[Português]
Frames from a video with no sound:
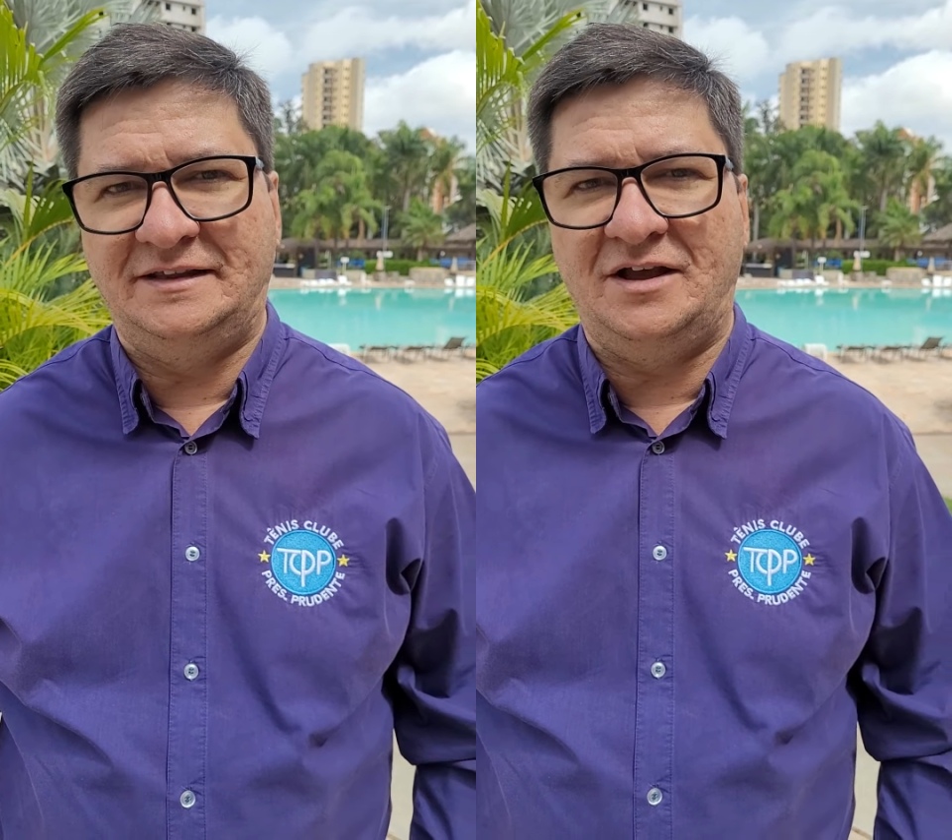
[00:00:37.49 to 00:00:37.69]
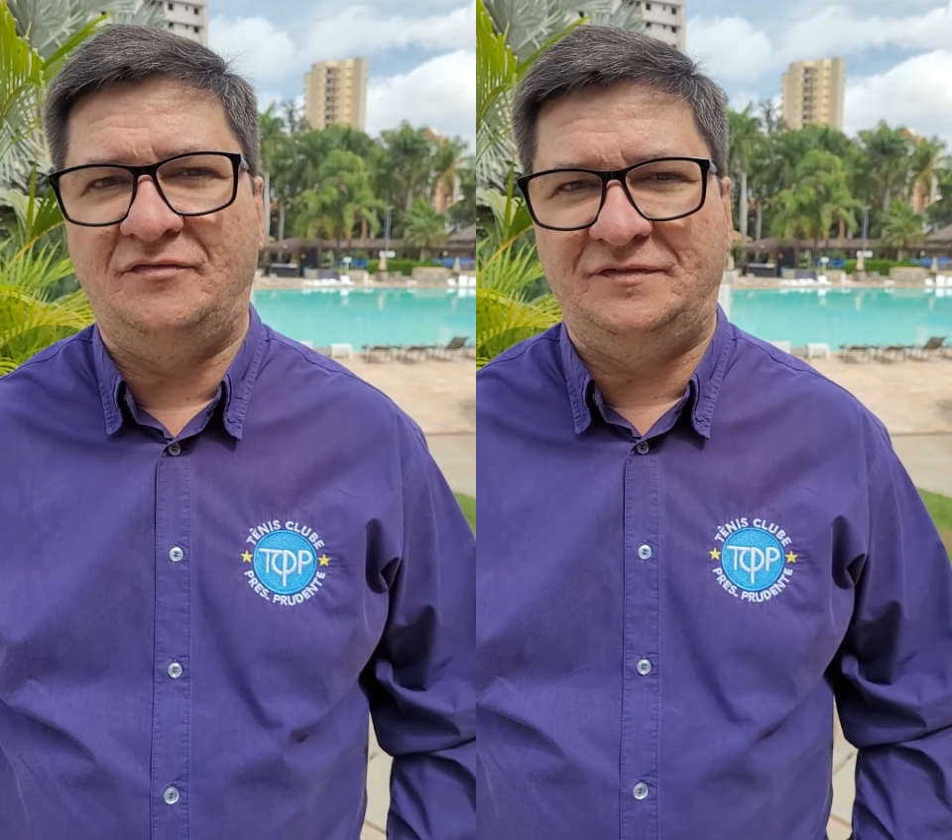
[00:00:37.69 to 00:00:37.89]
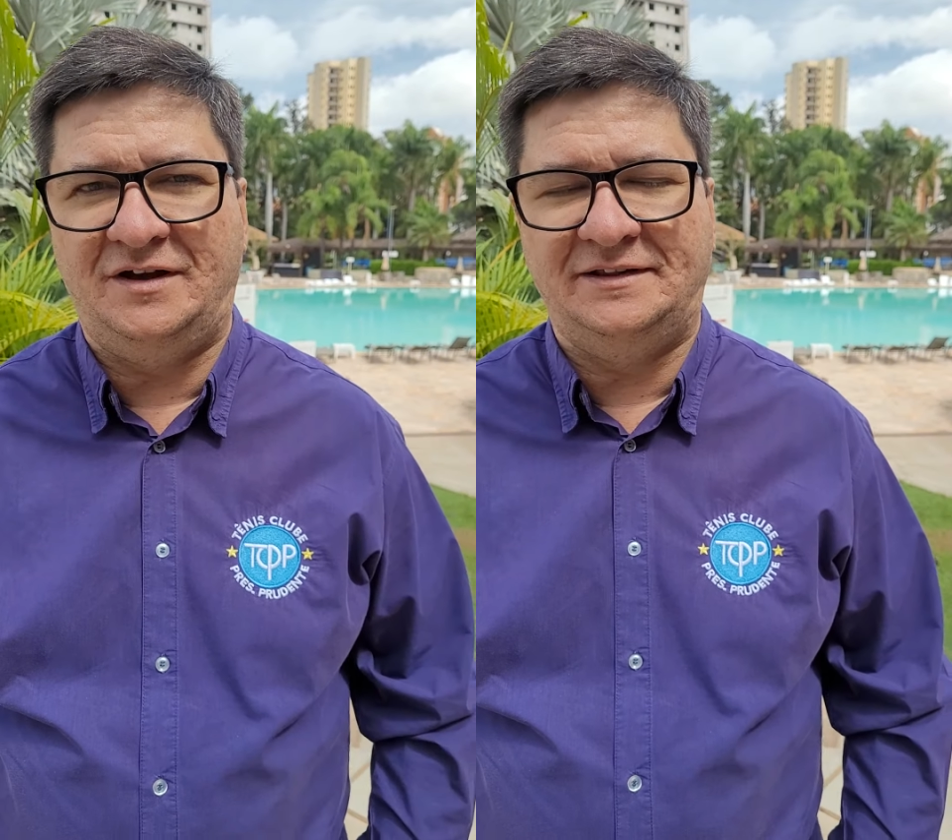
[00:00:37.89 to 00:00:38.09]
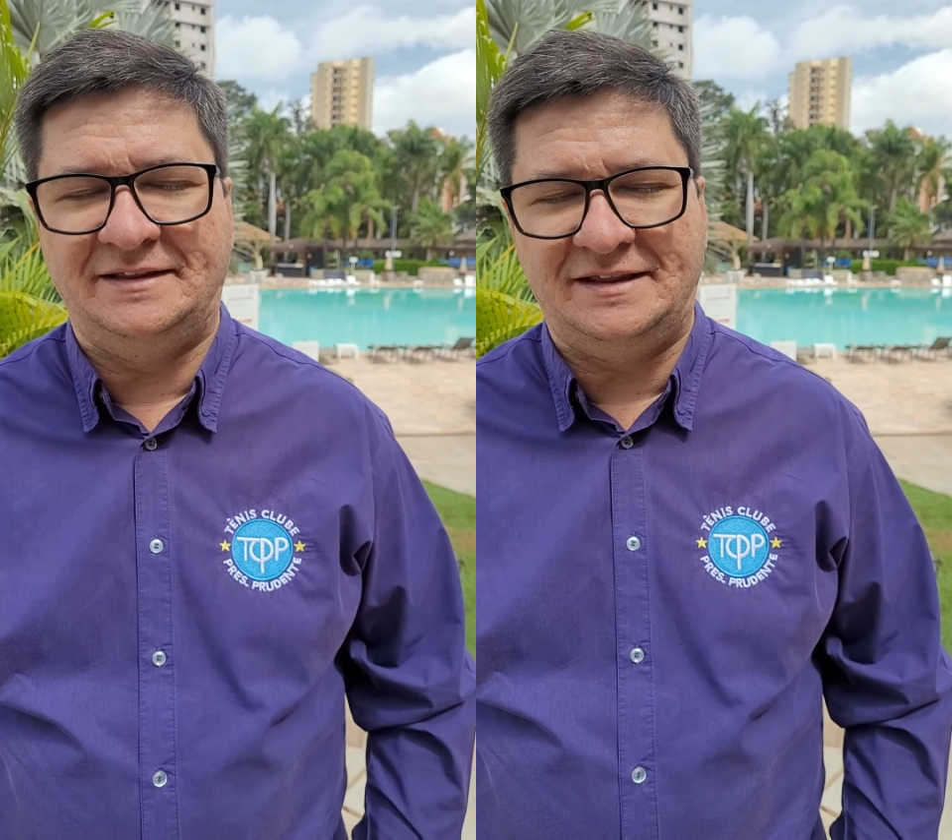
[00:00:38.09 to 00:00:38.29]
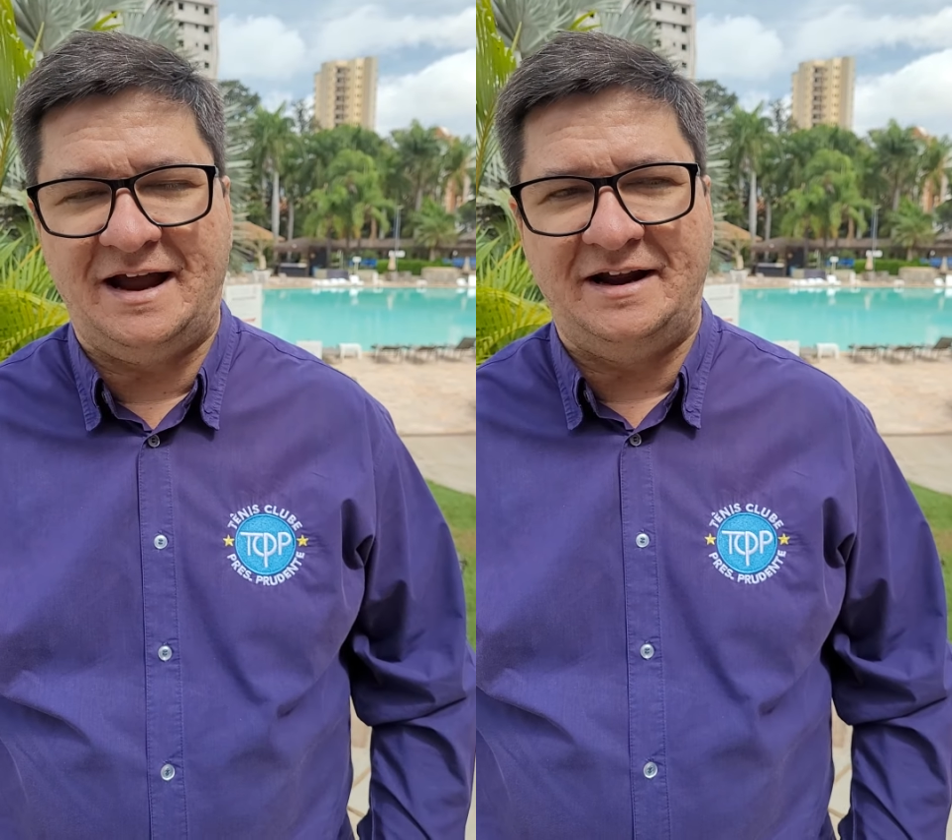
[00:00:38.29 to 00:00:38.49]
até o final da
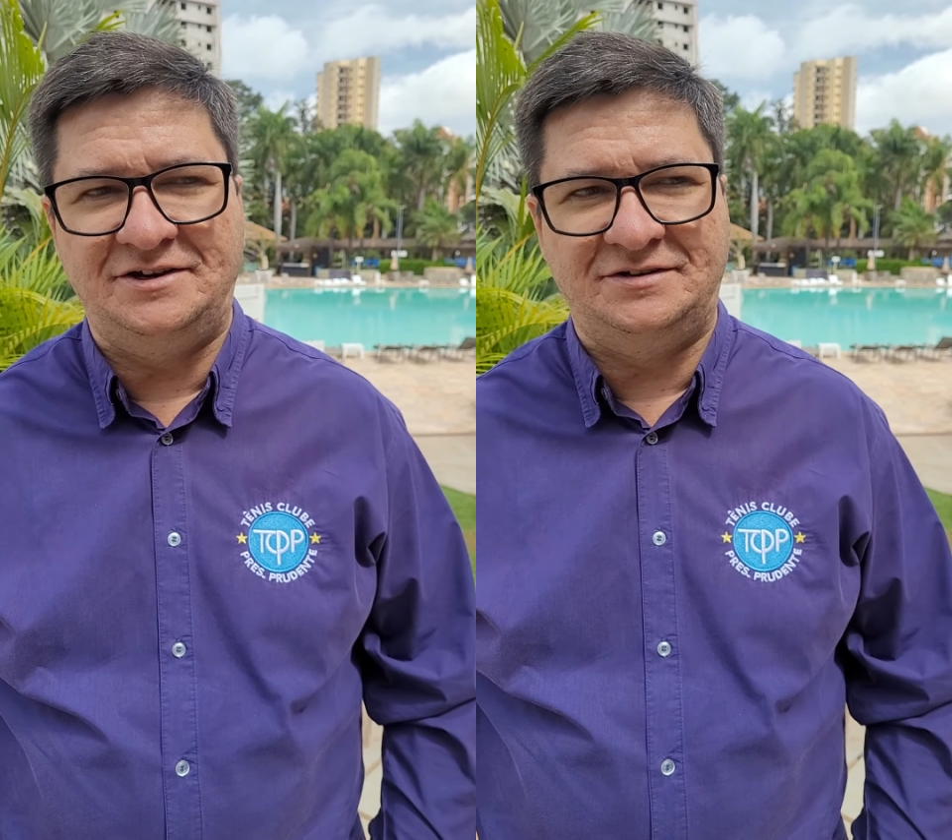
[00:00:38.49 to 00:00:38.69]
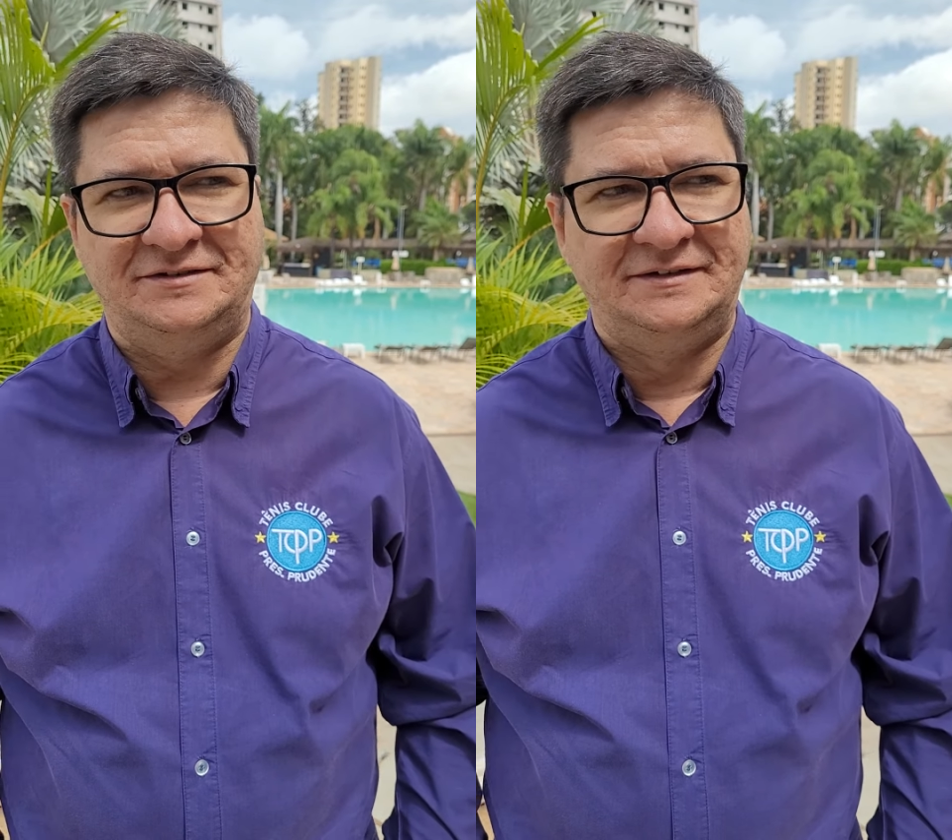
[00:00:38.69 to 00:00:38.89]
tarde.